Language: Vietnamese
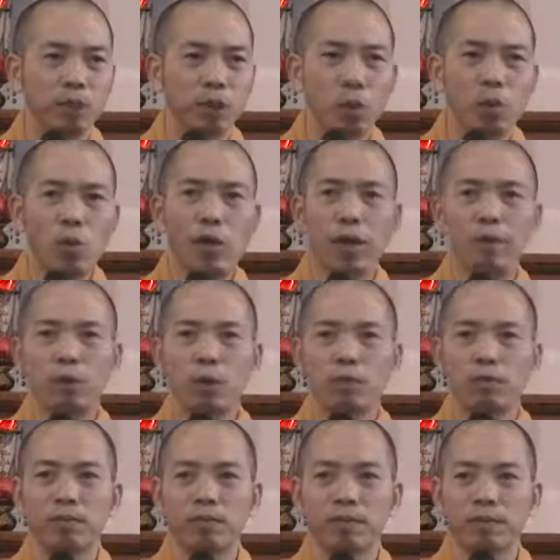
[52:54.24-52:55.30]
tu nghiêm túc,
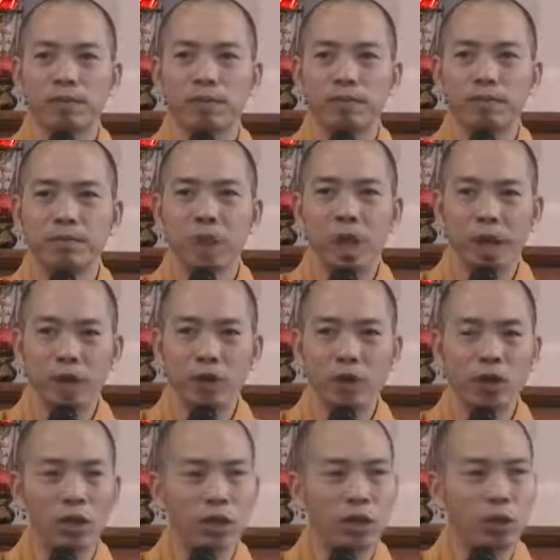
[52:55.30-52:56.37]
để
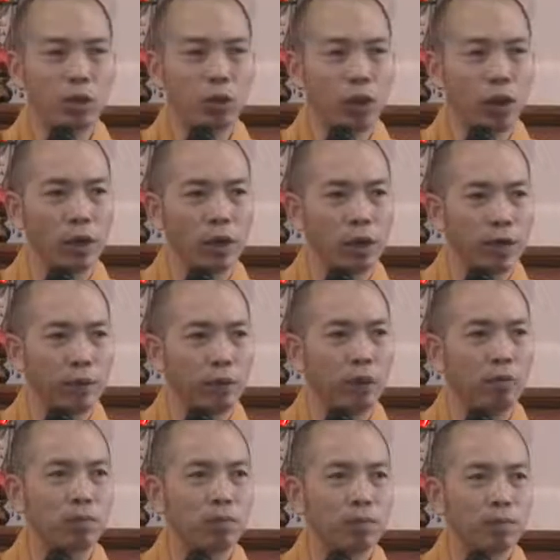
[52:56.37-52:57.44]
có được trí tuệ nghiêm
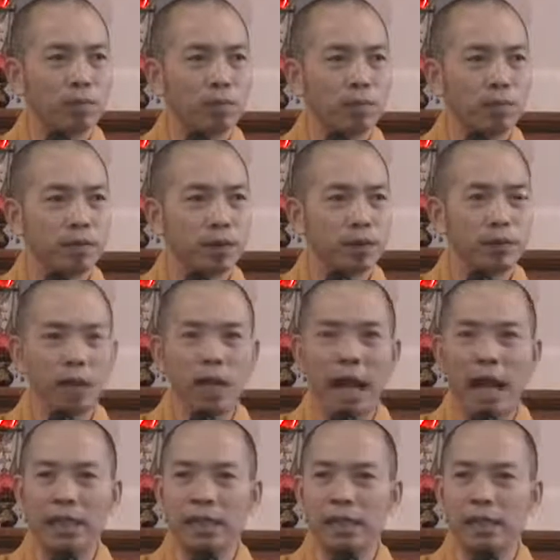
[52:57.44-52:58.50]
túc, để chúng ta
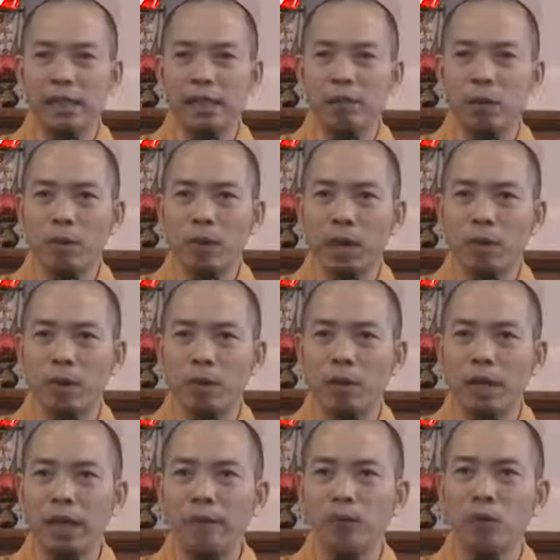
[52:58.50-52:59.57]
hành xử một cái hành
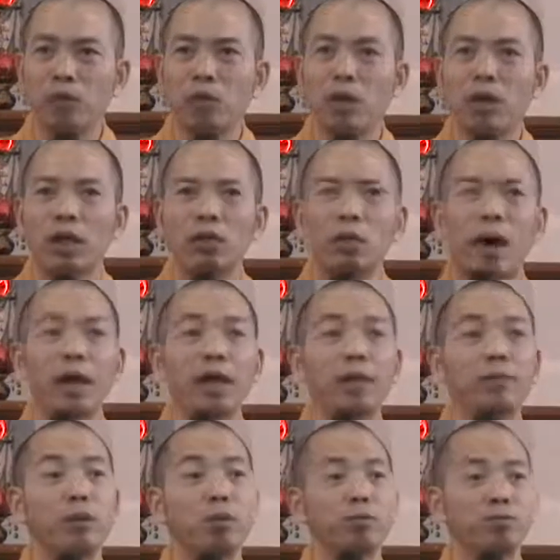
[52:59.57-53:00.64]
động nghiêm túc, có kết quả
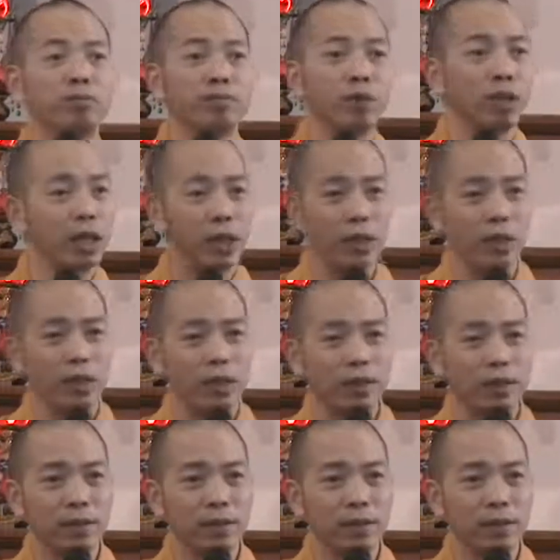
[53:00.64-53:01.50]
nghiêm túc. Có thế thôi.